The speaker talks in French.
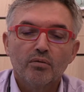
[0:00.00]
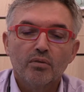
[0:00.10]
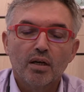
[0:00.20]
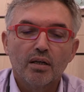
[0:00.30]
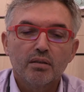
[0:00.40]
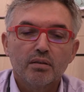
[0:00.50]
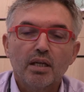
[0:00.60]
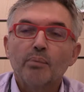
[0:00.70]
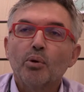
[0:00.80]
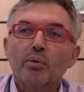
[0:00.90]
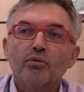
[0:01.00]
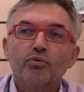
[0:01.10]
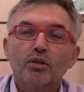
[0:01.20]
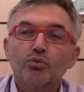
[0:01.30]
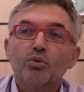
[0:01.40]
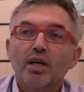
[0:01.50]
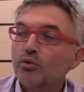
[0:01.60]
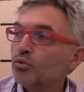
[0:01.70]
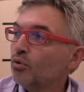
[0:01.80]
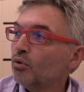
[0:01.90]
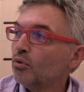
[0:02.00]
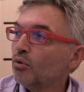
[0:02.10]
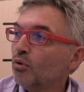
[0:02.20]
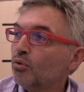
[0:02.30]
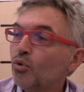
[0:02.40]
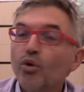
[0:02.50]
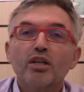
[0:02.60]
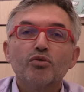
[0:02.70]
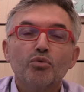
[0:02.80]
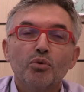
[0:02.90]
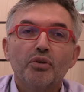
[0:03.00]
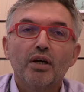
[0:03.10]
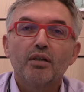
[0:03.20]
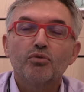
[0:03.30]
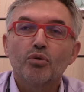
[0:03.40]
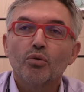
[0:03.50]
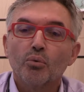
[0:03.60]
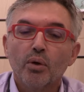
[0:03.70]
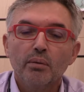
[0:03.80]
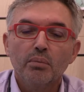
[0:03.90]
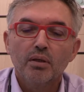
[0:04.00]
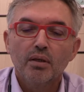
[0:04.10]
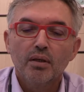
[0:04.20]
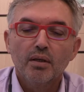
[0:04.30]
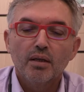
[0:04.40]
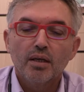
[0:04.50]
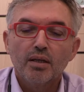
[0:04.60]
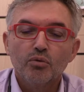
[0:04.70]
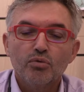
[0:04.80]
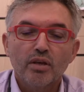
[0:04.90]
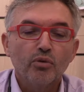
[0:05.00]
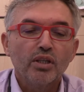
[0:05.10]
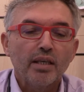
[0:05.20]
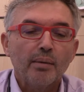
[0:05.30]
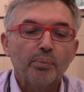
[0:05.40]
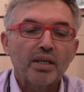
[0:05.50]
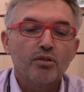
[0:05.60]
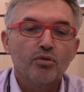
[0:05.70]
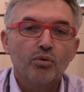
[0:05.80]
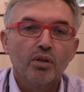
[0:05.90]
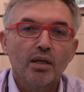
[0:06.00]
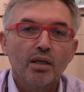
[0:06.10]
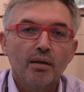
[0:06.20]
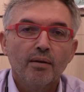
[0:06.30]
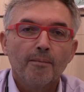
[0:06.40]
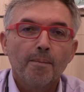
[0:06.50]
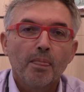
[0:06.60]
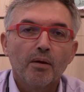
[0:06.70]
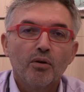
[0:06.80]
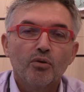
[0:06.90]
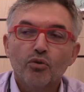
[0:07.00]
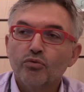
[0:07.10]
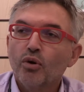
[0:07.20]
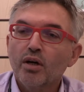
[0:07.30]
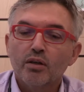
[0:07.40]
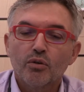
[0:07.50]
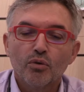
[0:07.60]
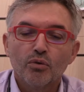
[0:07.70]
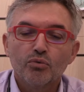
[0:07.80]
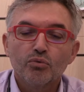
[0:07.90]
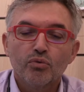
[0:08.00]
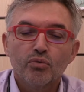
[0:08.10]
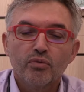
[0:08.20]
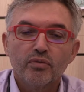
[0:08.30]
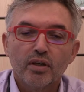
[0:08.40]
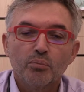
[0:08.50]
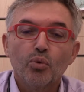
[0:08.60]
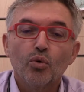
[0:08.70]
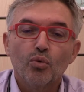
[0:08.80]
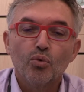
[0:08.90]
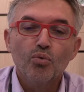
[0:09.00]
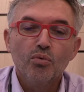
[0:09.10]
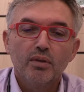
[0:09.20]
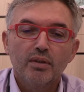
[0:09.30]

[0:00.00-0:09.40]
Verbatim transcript: Voilà, c'est la première fois que nous calculons euh, nos résultats sur le web et nous avons été impressionnés euh, de voir que l'on nous suivait beaucoup.